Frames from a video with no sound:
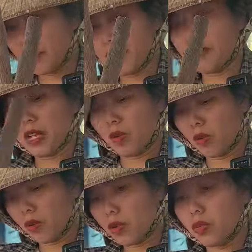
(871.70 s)
này em giao
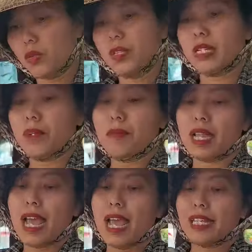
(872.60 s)
lưu với cô chú anh chị mình
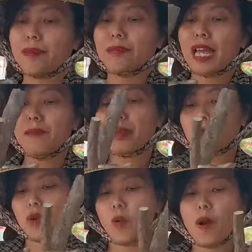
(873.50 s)
là 280 cho một
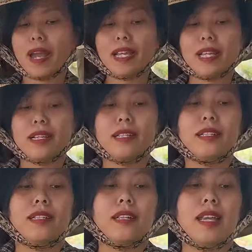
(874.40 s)
con quái nha.
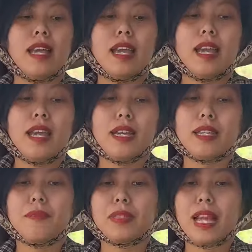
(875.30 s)

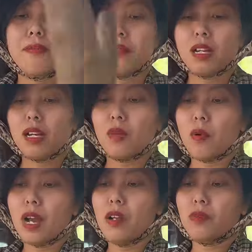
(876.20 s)
280 rất là
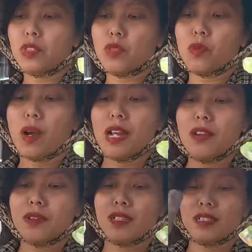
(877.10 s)
quái luôn, siêu quái luôn.